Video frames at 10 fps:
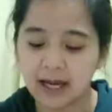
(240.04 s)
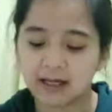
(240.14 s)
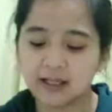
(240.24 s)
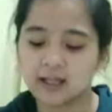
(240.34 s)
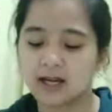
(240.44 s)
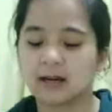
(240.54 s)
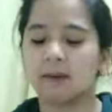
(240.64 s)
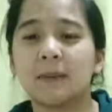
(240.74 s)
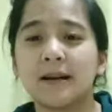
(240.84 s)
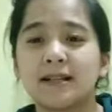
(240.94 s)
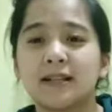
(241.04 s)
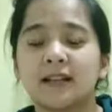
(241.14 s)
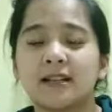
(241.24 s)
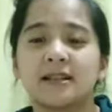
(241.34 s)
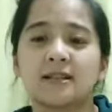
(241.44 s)
hari siya. Babasa
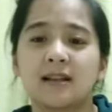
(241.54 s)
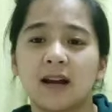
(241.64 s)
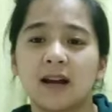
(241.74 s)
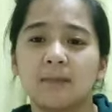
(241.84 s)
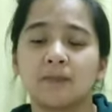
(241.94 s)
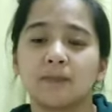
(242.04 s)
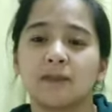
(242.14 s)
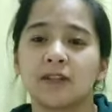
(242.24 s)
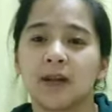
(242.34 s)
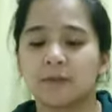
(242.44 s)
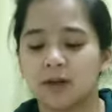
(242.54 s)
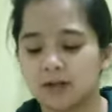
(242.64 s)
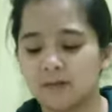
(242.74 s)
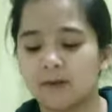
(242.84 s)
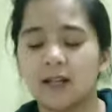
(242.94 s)
natin sa Psalm
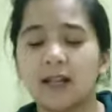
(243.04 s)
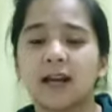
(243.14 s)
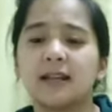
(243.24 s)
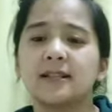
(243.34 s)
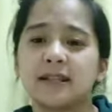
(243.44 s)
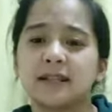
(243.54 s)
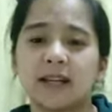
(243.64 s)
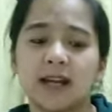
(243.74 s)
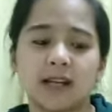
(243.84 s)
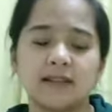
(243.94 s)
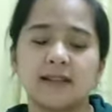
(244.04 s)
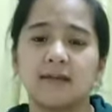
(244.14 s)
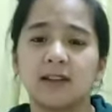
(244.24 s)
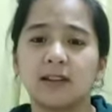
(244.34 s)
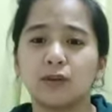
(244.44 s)
chapters 59, 69, and
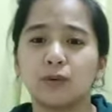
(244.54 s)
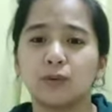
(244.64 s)
72.